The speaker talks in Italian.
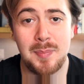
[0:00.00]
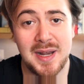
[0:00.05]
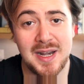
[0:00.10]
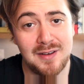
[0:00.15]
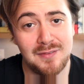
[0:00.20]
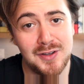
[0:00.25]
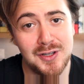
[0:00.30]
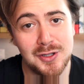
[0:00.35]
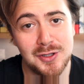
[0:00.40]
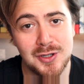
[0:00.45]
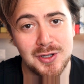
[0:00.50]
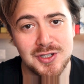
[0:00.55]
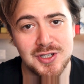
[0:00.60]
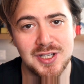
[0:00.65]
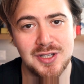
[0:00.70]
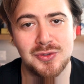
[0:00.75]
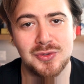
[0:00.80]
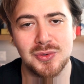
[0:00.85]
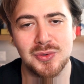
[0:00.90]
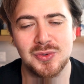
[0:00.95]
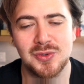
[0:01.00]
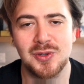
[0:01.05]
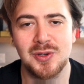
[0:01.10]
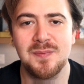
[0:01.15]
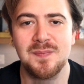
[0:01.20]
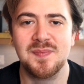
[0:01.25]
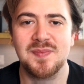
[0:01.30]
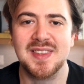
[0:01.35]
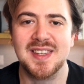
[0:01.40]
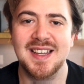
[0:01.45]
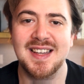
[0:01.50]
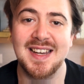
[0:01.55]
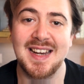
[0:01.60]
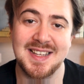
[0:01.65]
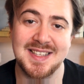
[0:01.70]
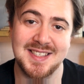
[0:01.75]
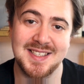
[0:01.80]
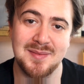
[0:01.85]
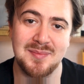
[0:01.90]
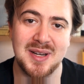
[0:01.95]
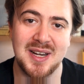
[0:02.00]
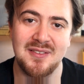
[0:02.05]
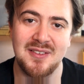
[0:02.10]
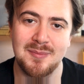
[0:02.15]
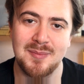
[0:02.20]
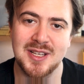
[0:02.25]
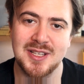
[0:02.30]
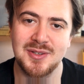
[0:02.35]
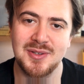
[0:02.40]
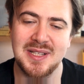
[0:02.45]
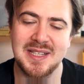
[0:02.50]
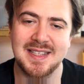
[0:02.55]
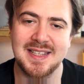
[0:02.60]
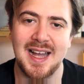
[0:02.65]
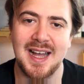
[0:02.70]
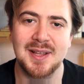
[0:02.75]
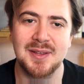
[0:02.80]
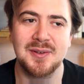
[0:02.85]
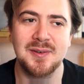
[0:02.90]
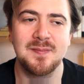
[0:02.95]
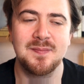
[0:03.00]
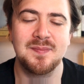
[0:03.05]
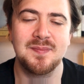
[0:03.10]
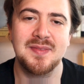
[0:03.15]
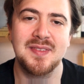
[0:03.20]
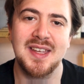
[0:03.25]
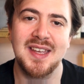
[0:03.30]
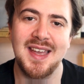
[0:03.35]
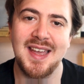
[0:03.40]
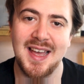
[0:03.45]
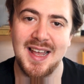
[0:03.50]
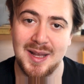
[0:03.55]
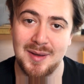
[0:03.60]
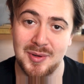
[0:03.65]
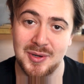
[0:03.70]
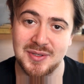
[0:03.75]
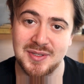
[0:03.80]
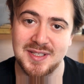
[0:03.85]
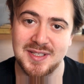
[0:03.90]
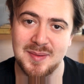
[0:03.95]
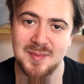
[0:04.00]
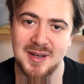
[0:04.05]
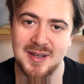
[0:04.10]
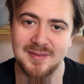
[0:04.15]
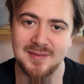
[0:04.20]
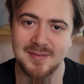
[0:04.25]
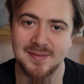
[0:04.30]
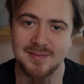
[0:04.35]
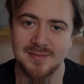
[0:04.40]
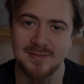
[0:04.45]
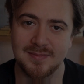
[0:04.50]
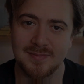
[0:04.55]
Per il video di oggi è tutto, grazie per avermi ascoltato e alla prossima!